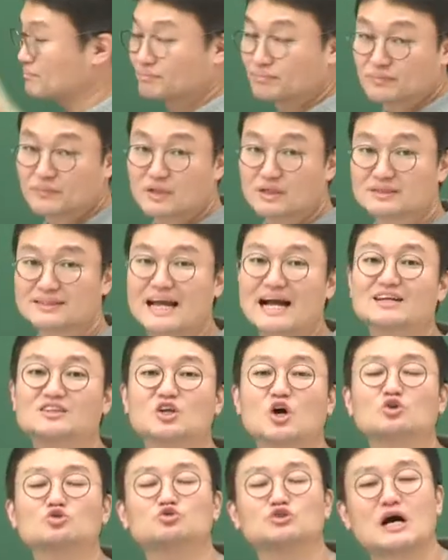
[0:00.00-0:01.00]
음.
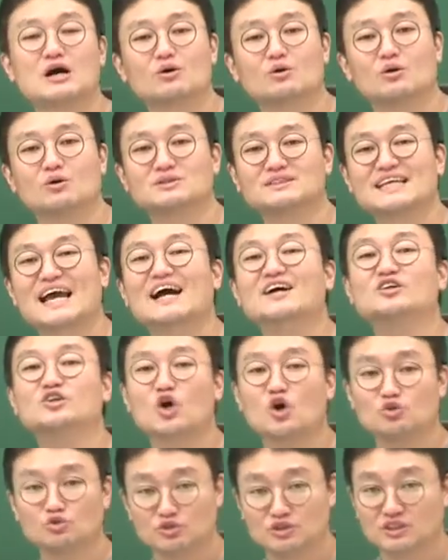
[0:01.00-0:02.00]
창덕궁하고
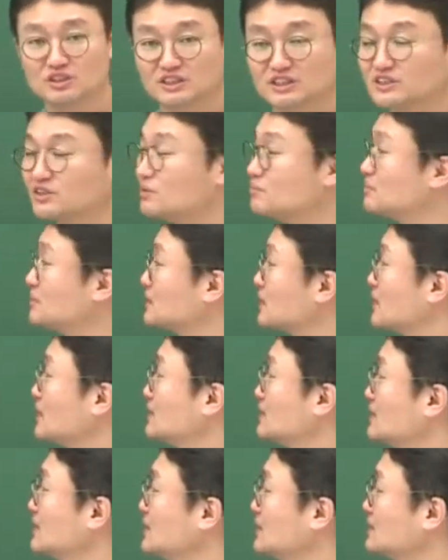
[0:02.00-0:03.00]
창경궁을 그린 겁니다.
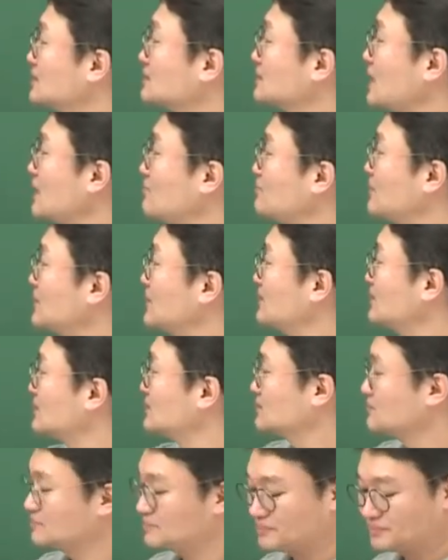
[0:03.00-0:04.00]
그 다음
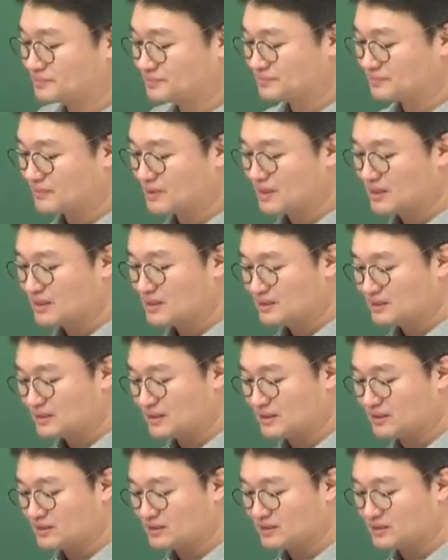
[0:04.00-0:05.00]
니은.
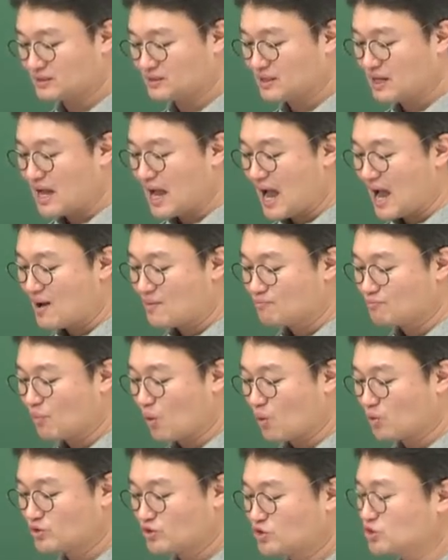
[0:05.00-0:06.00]
니은은
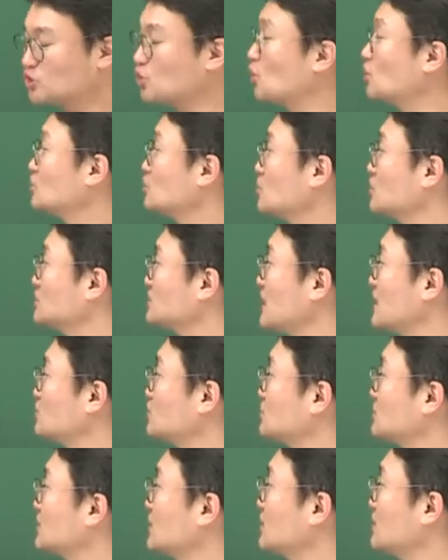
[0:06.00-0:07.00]
목류도원도 이거
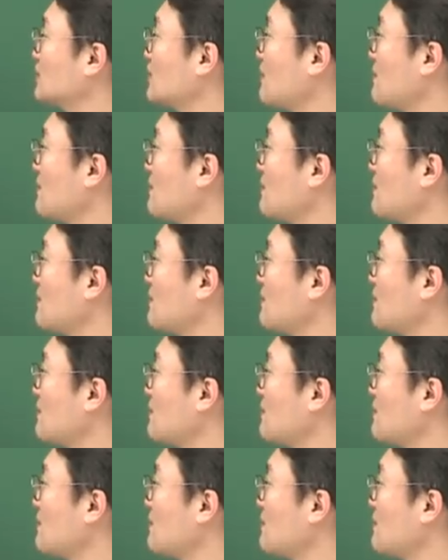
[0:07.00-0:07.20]
세종 때